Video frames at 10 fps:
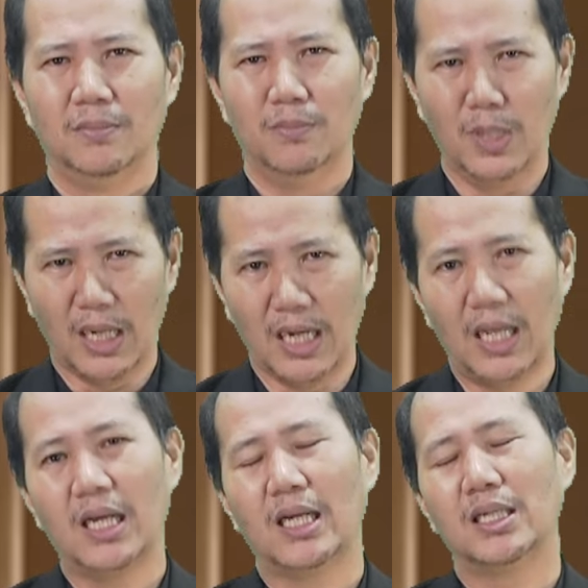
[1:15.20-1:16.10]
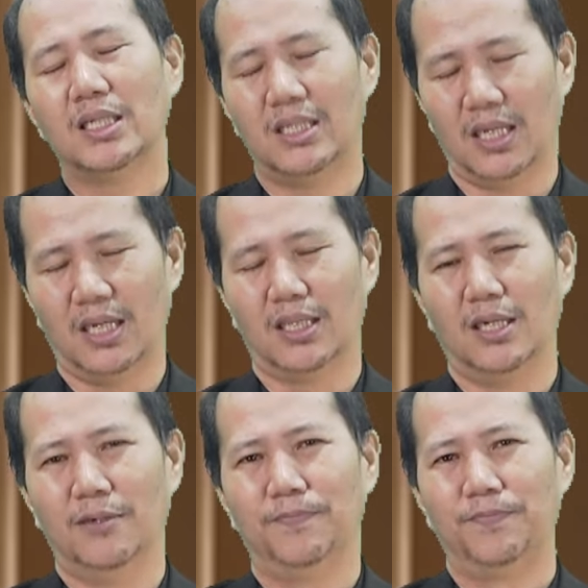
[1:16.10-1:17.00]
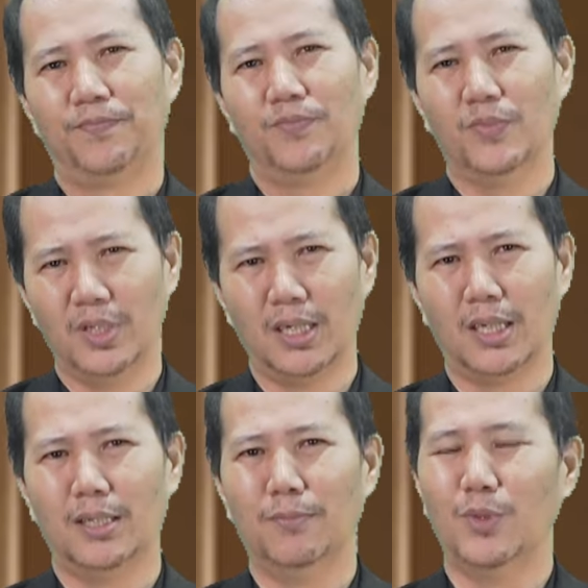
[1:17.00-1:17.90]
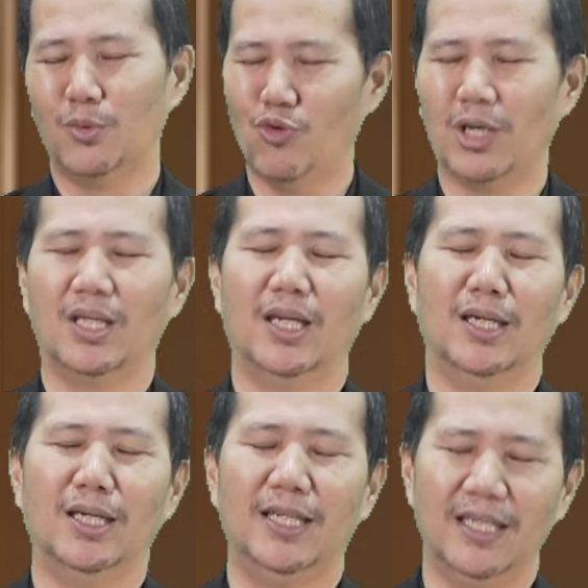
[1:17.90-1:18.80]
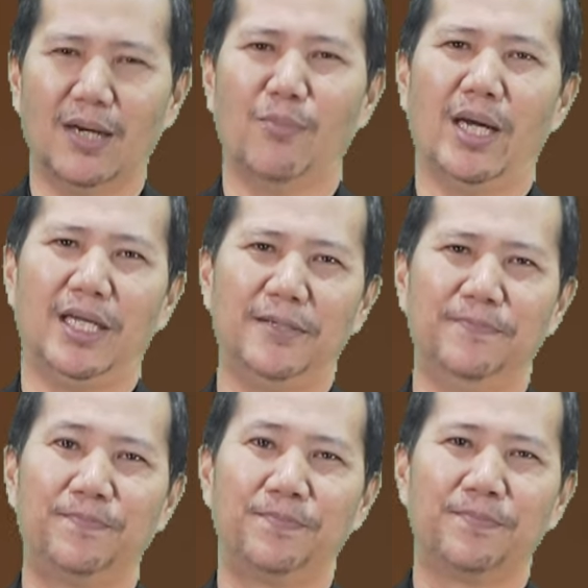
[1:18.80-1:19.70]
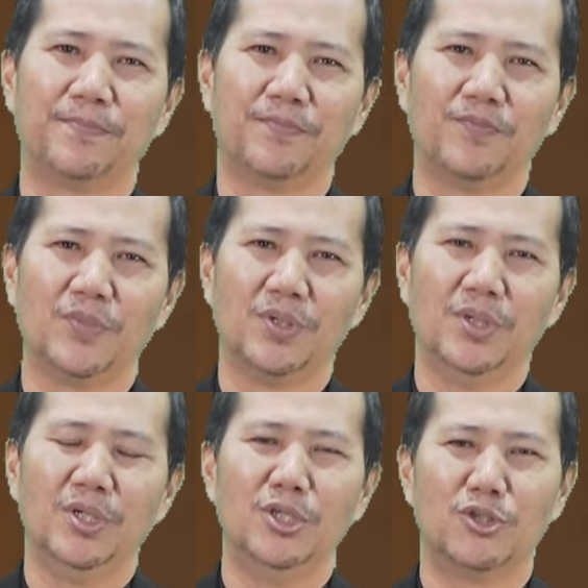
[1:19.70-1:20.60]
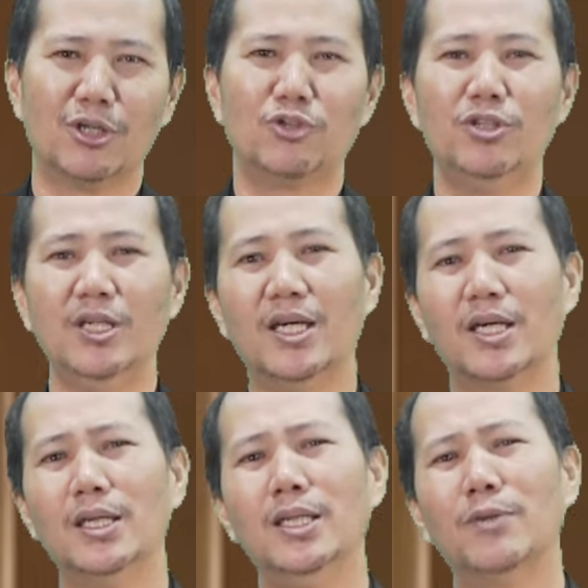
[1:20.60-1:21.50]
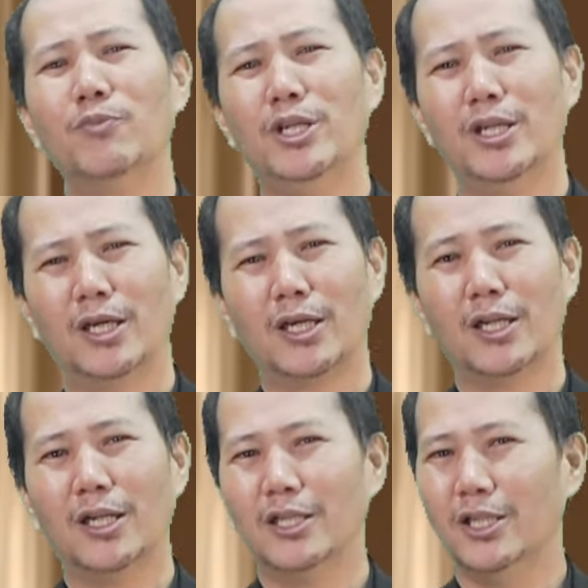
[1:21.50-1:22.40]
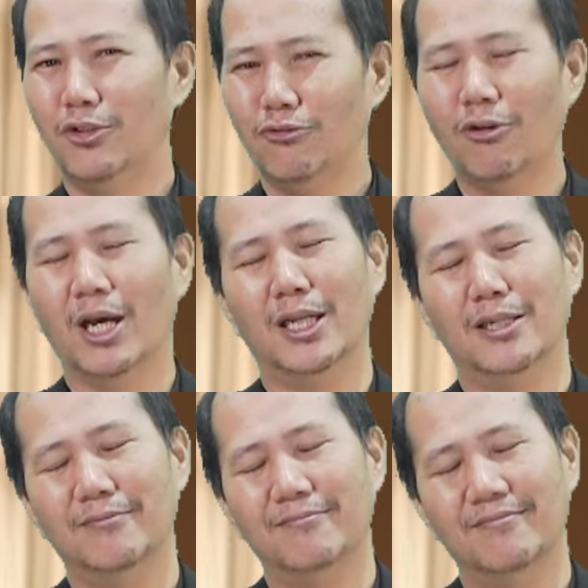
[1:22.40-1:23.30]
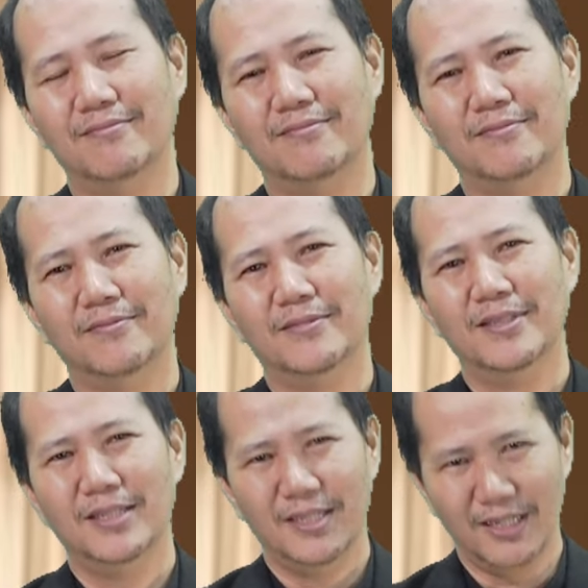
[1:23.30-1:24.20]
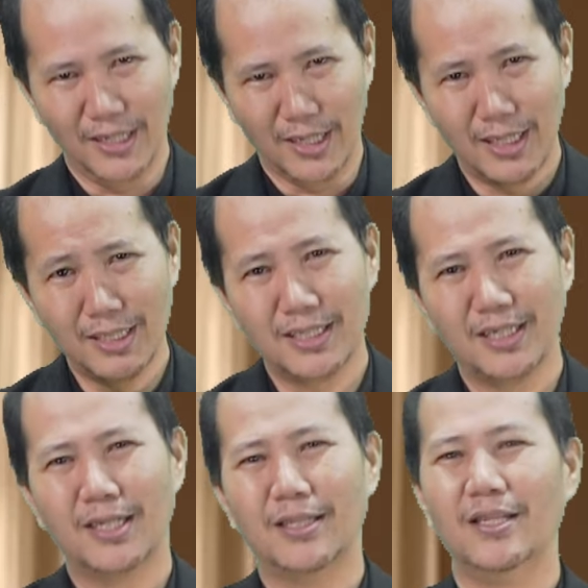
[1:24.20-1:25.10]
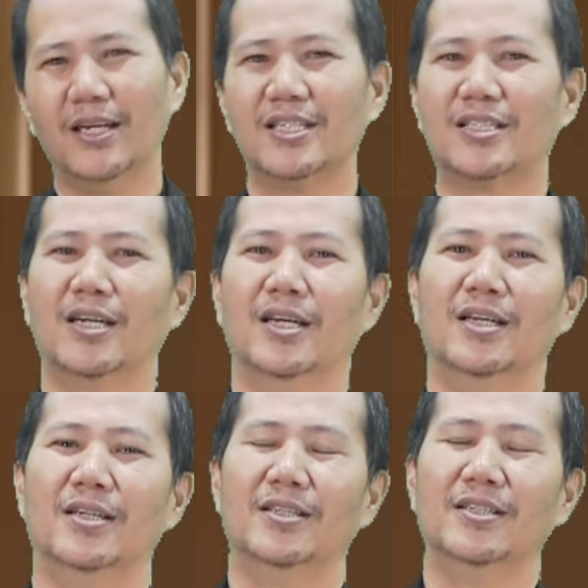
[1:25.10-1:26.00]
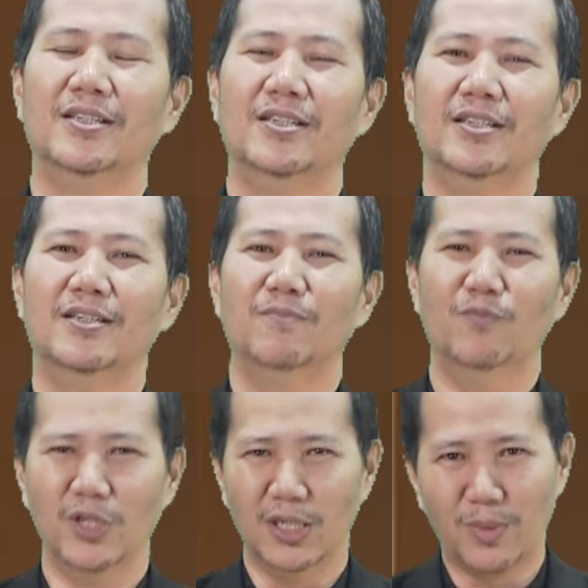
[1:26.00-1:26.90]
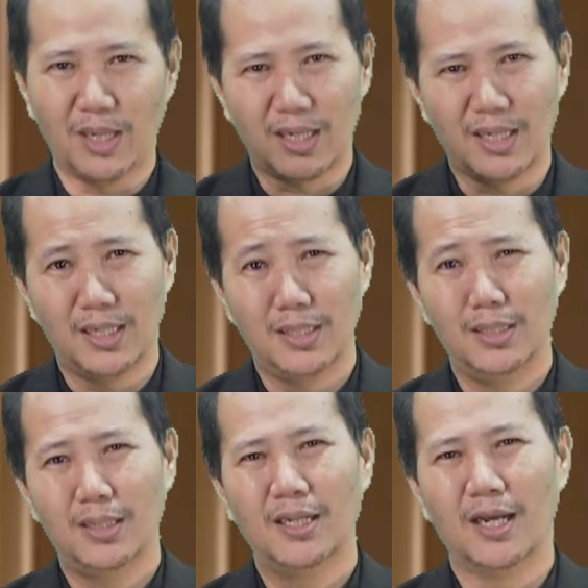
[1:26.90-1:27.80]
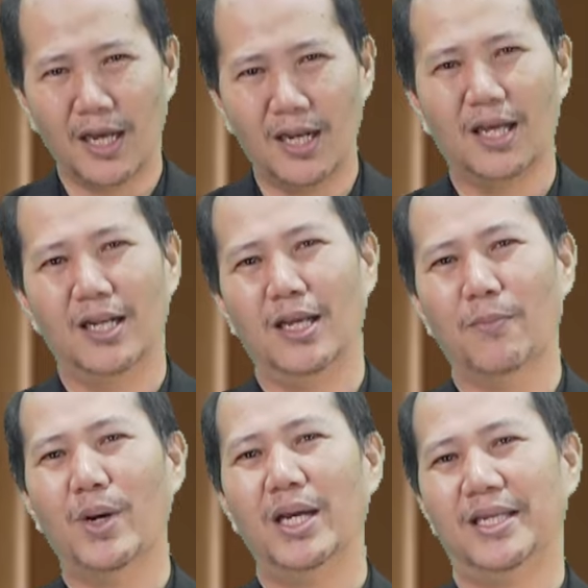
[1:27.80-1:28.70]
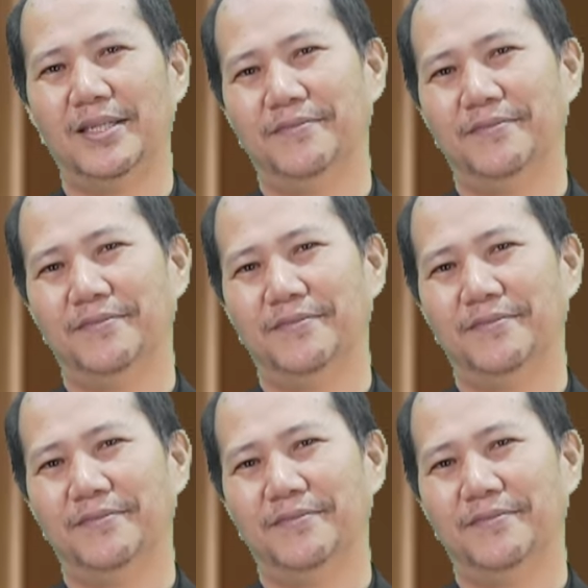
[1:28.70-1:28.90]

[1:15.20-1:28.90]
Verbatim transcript: mengalahkan kejahatan dengan perbuatan yang baik. Suatu tindakan yang menyenangkan hati Tuhan dengan senantiasa menyebarkan hal-hal yang baik.